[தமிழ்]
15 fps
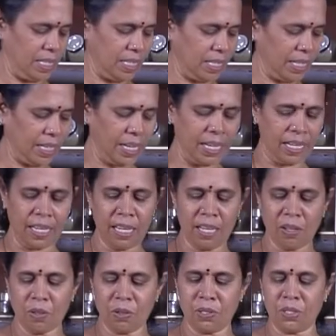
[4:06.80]
இந்த காயை
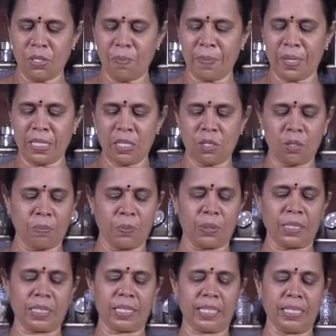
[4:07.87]
கொஞ்சம் மஞ்சத்தூள்
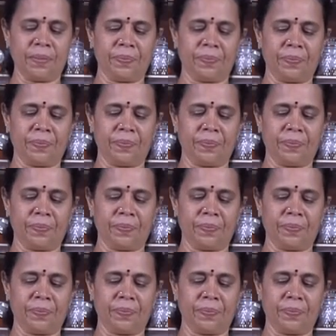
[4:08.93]
போட்டுக்கோங்க